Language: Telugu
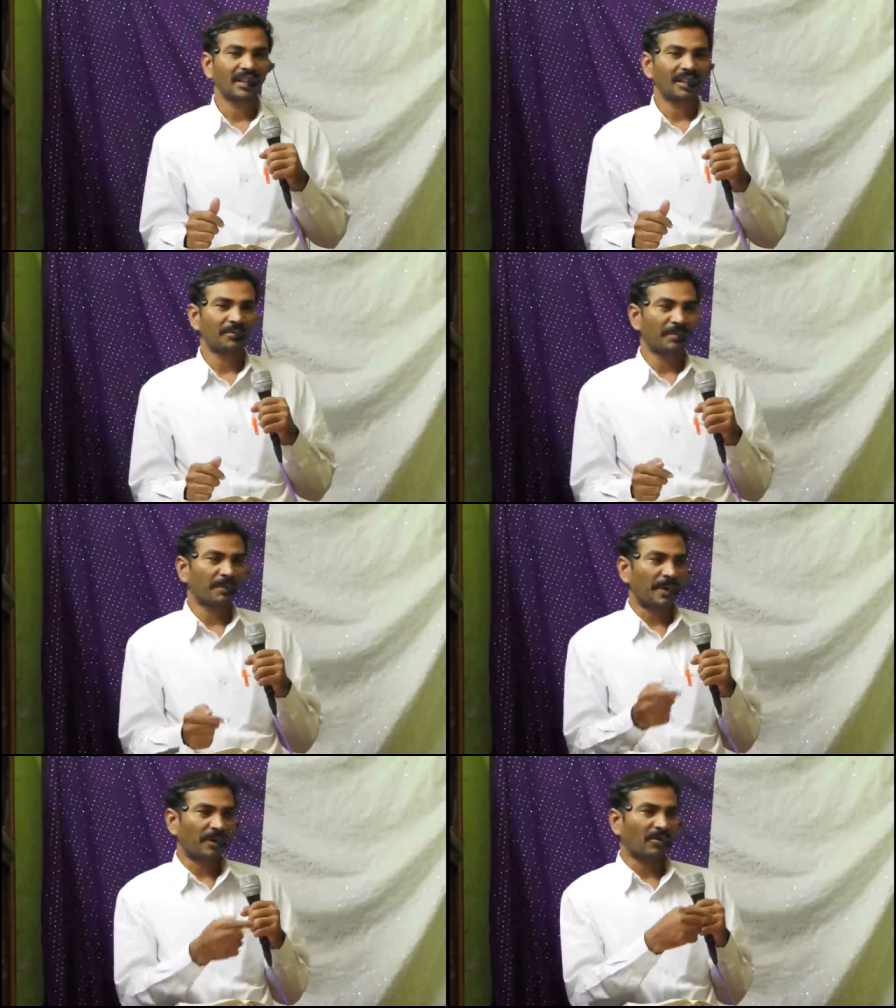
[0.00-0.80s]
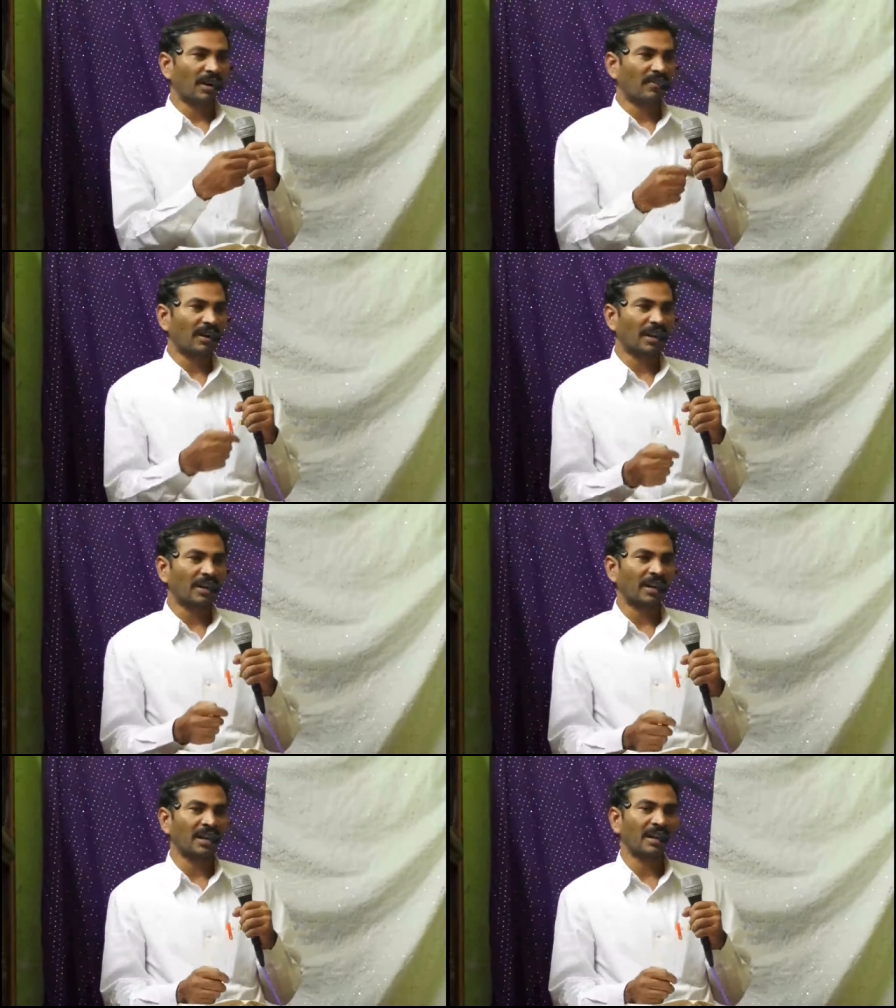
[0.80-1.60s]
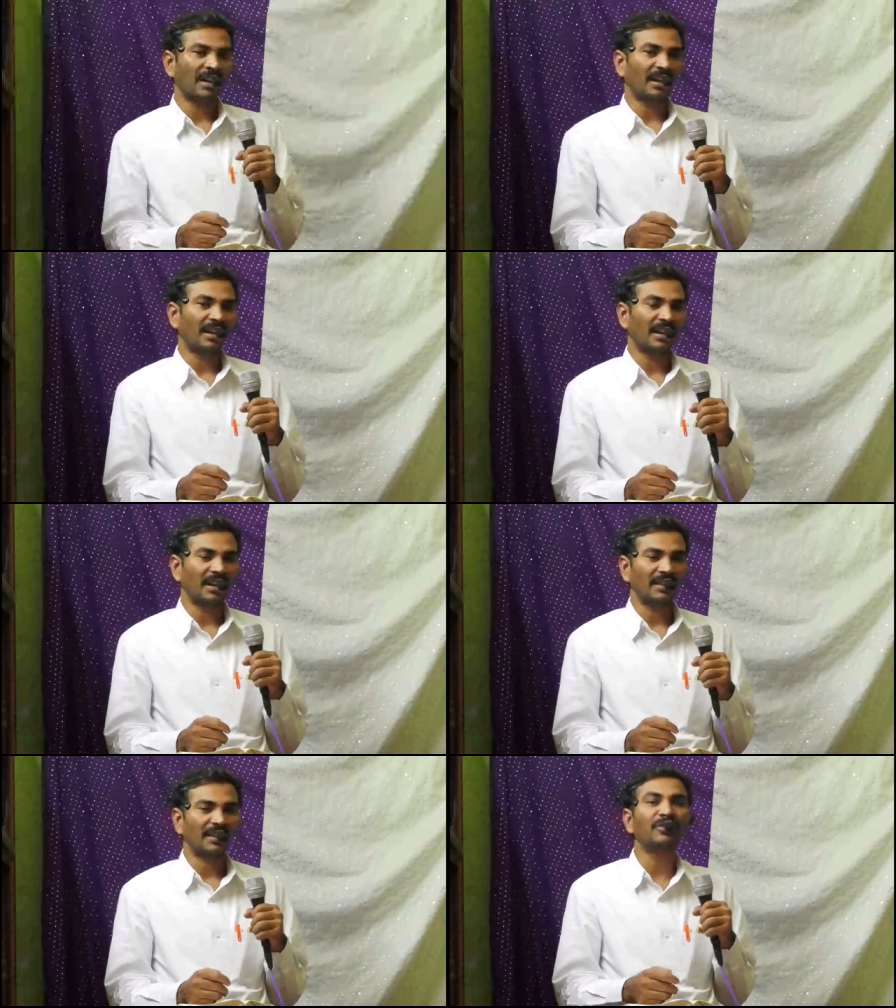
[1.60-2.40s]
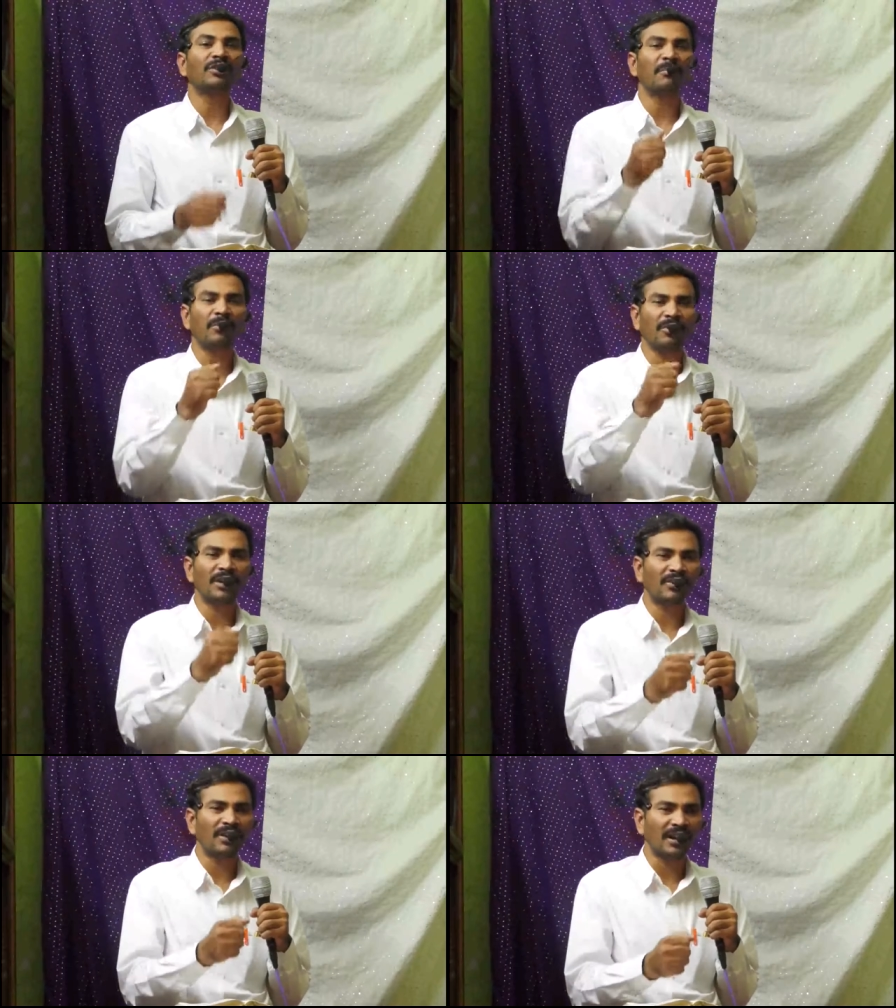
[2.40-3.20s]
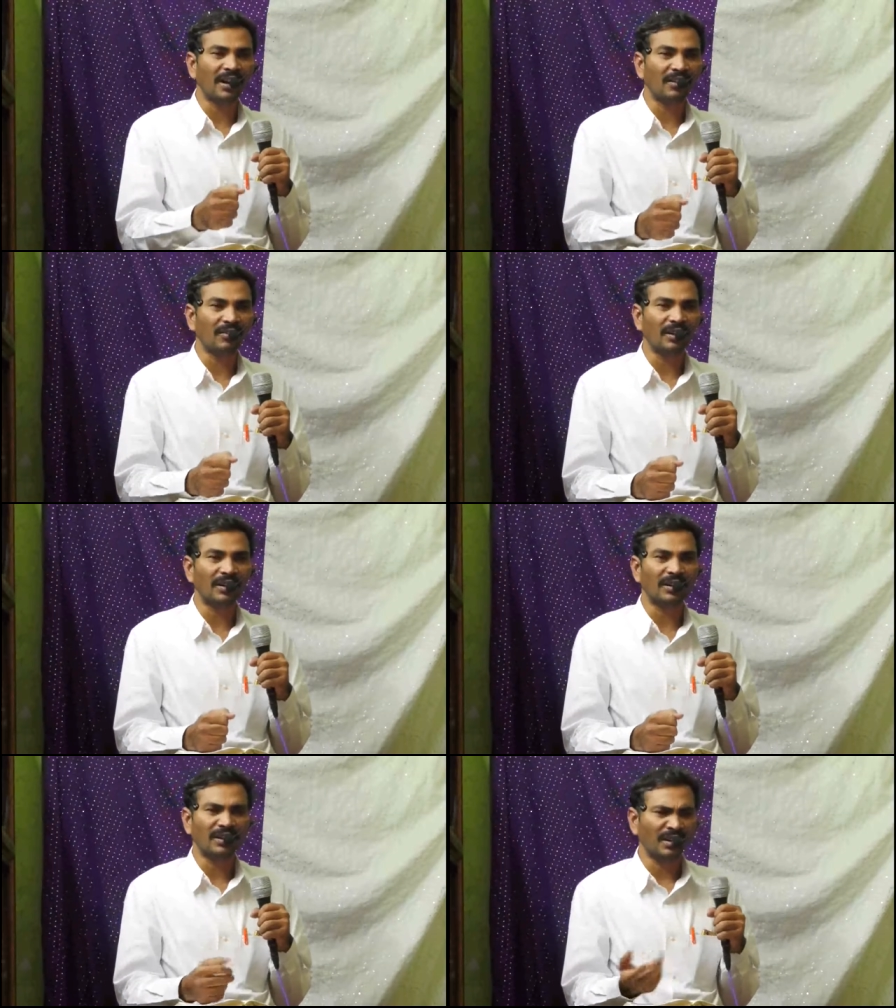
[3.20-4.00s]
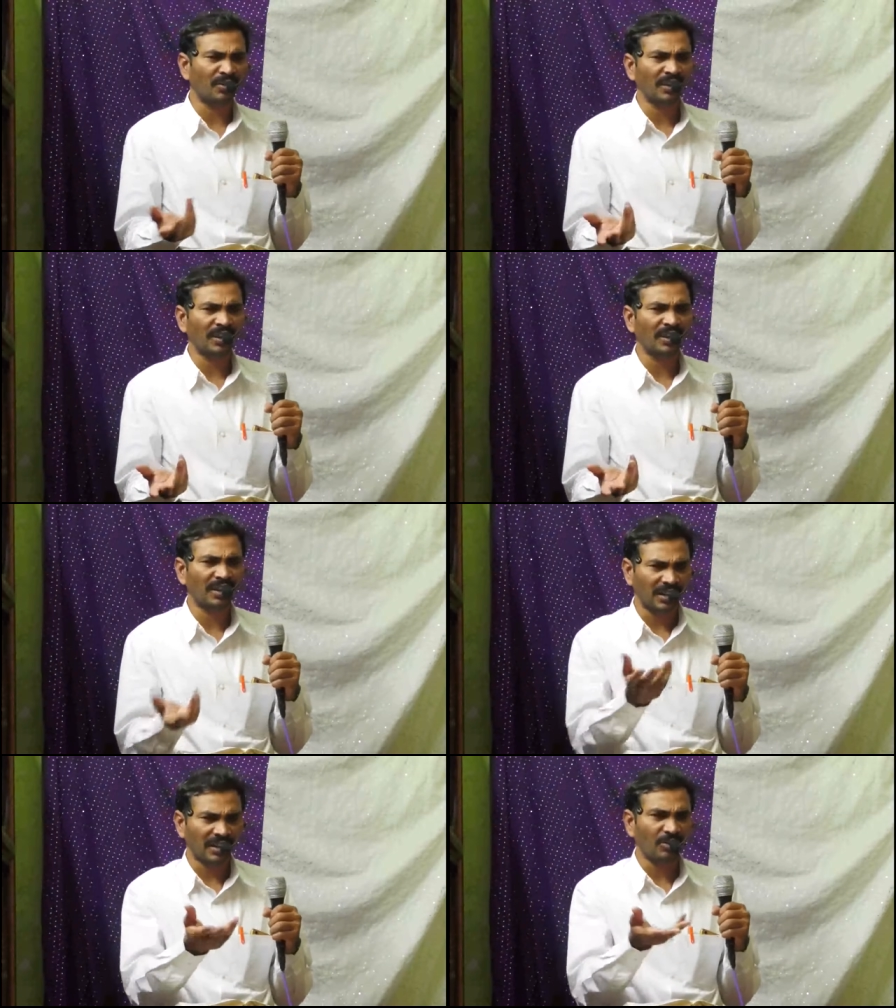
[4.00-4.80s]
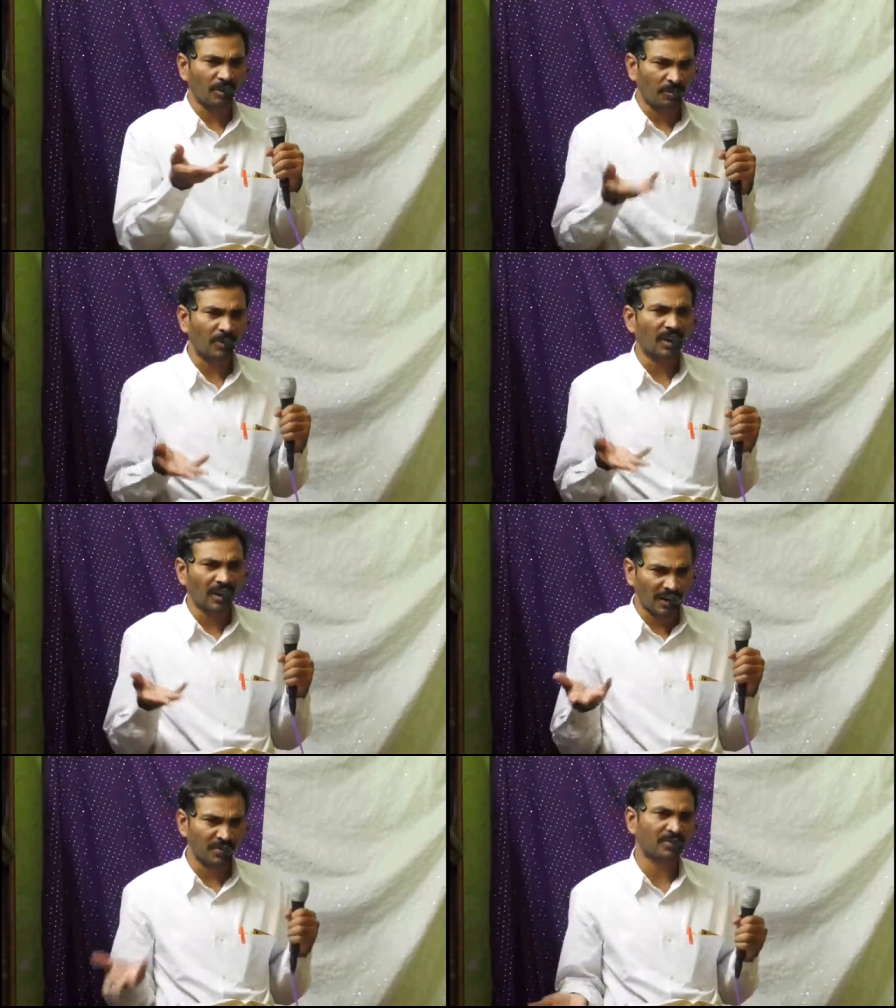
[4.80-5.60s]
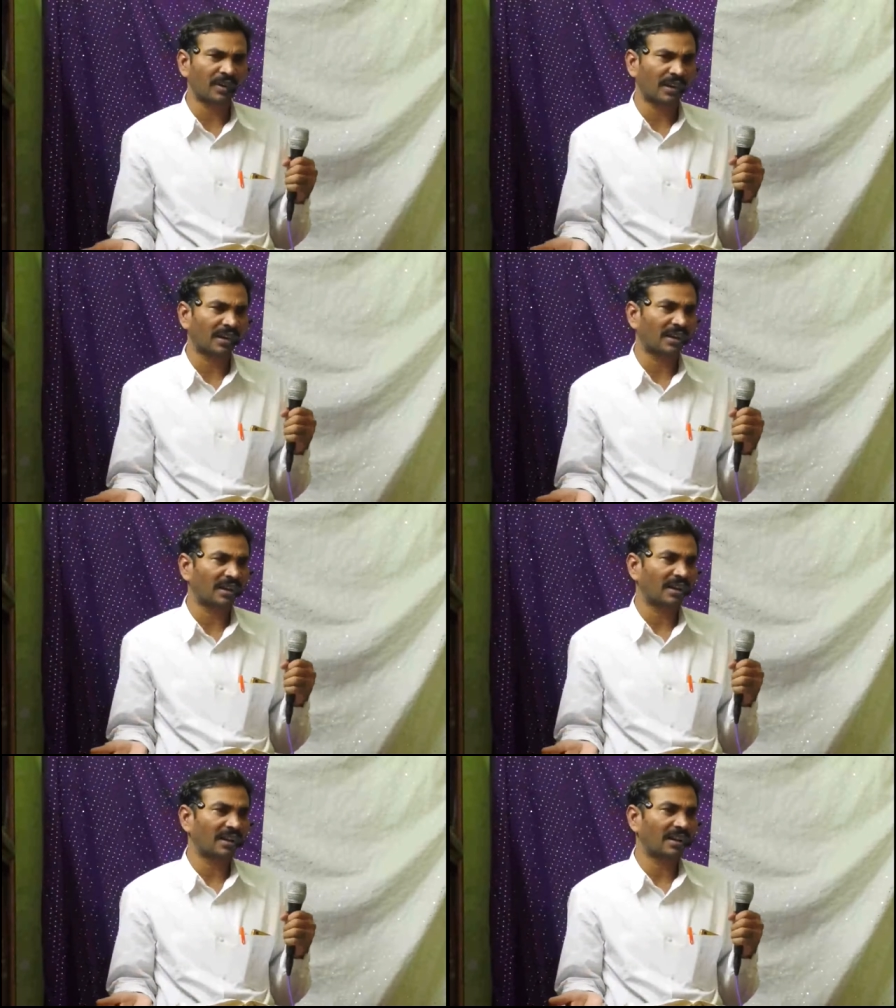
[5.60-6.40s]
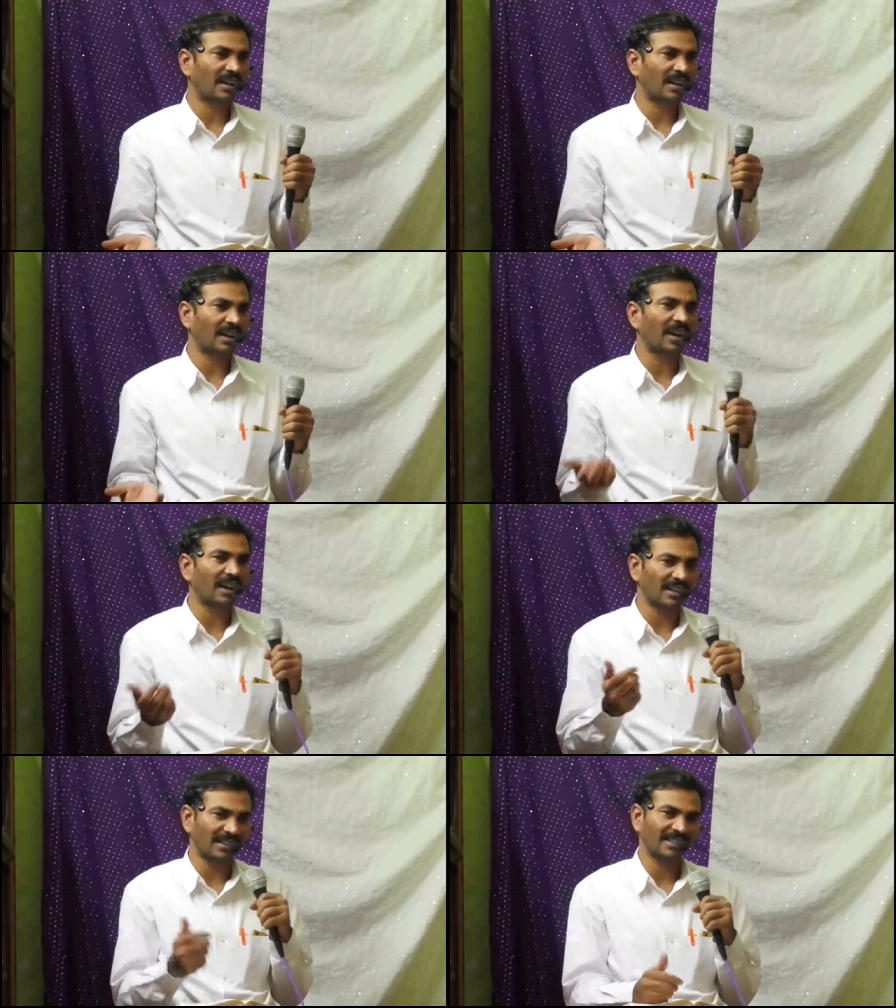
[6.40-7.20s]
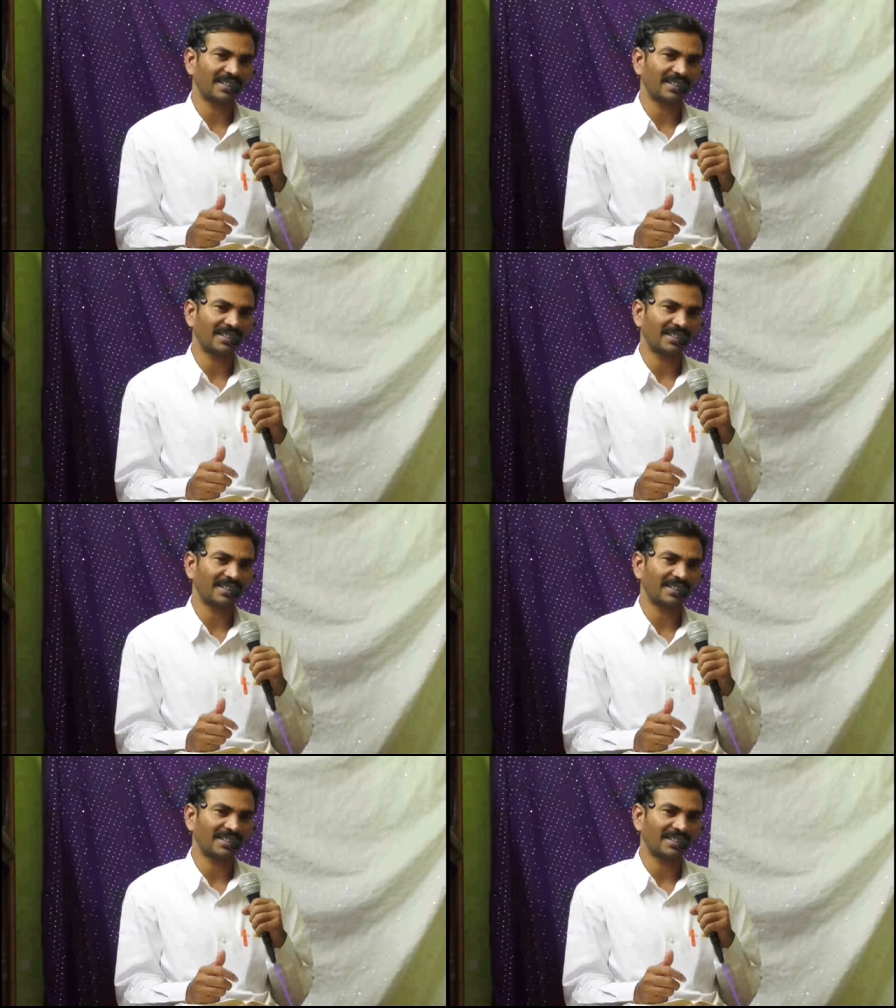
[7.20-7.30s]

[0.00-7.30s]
ఇప్పుడు మన పక్క వాళ్ళు ఎవరైనా ఎందుకు నమ్ముకున్నావు దేవుడిని అన్నారు అనుకోండి ఏముంది నీకంటే గొప్పనే నేను ఎంచుకున్నాడు కనుక అనాలి